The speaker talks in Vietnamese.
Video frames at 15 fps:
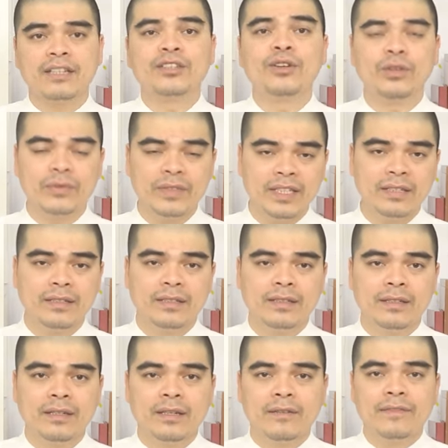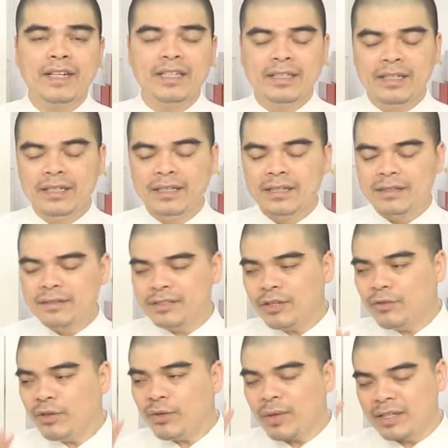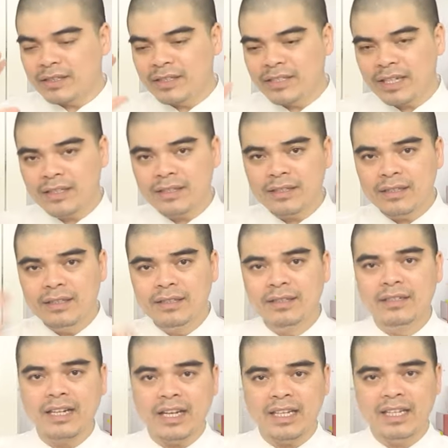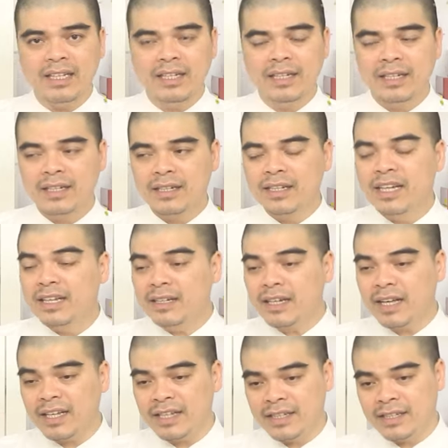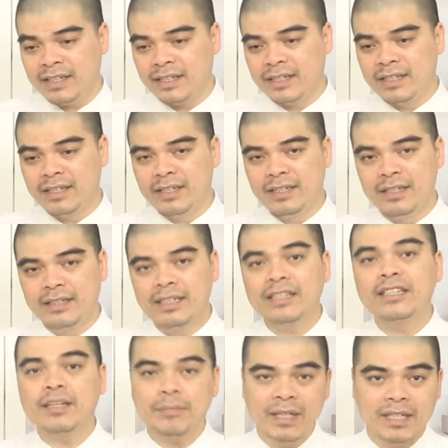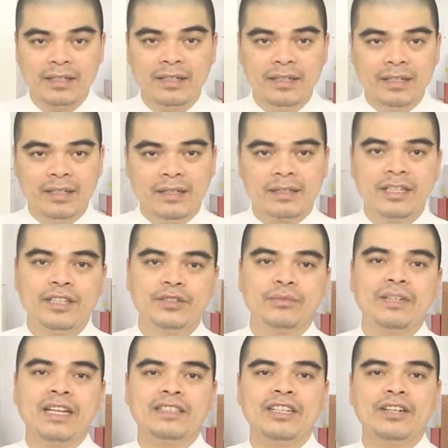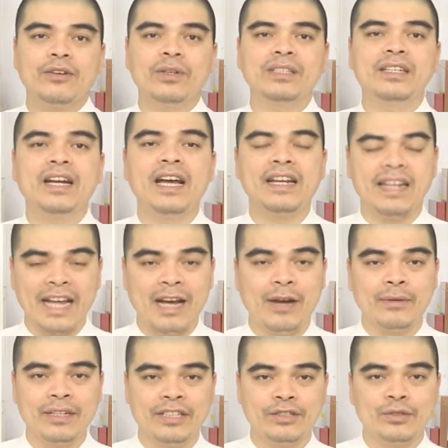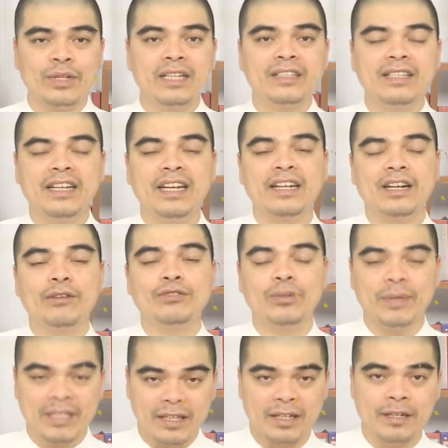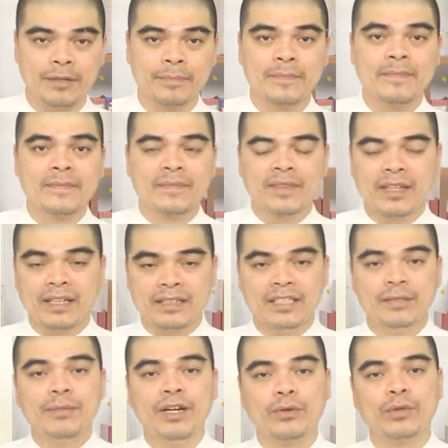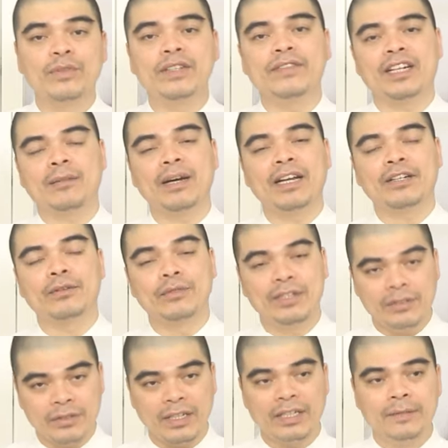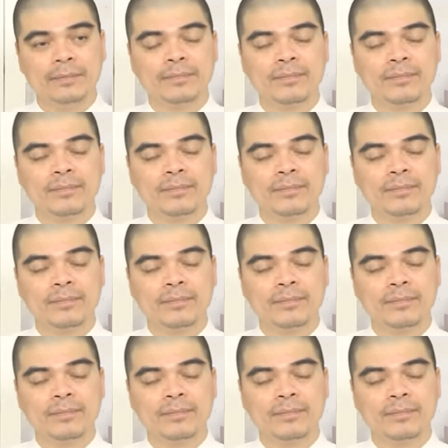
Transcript: Thưa quý vị, vậy thì trong cái khoảng thời gian từ nay đến ngày Tết Thanh Minh thì chúng ta sẽ có những ngày nào để chúng ta tiến hành lau dọn bàn thờ? Xin mời quý vị và các bạn cùng theo dõi.